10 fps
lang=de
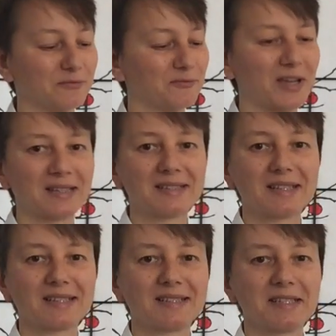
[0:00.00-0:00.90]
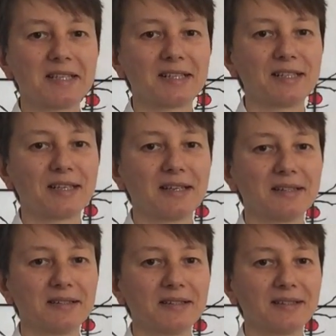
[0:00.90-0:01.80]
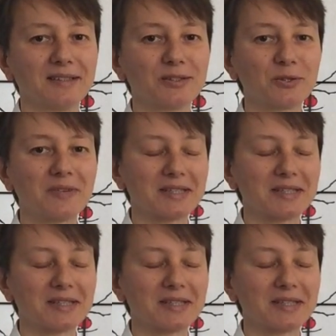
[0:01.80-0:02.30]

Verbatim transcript: werden darin sicherlich äh, schon